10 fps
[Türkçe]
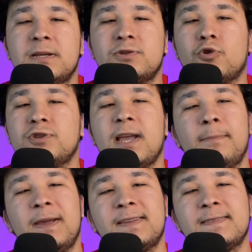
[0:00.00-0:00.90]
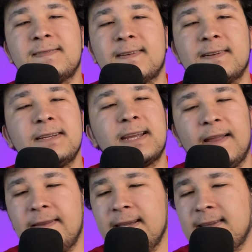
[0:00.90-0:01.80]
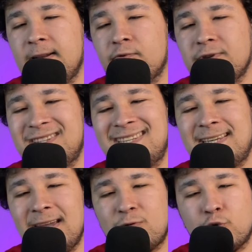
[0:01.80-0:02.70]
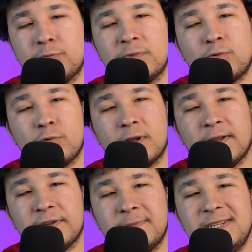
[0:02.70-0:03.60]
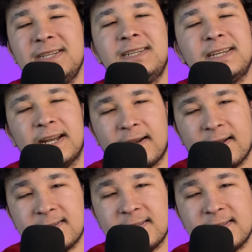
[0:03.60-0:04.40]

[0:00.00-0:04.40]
Sosyal medyada takılırken de telefonu dikey konumda kullandığım için yine rahatsız